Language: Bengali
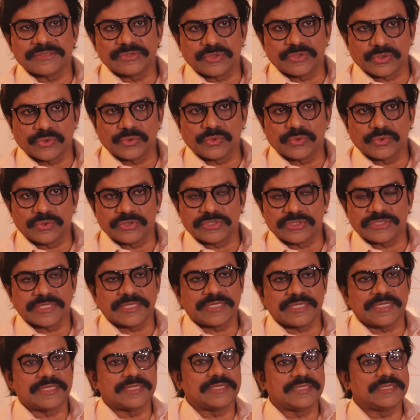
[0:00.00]
যতটুকু
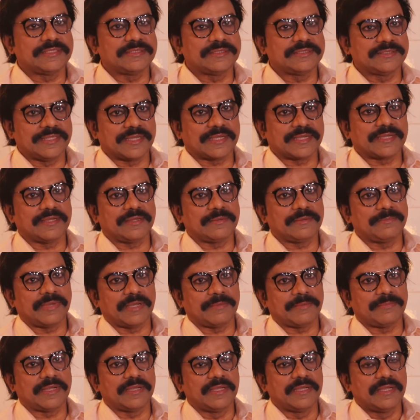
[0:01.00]
শেখা দেখা
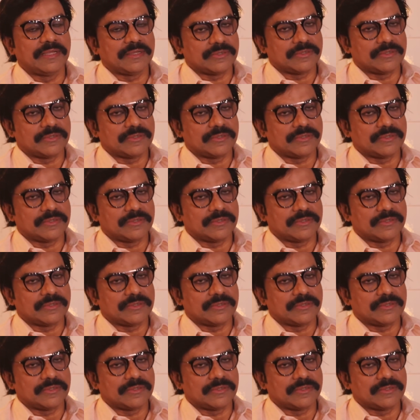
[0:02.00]
ভাবা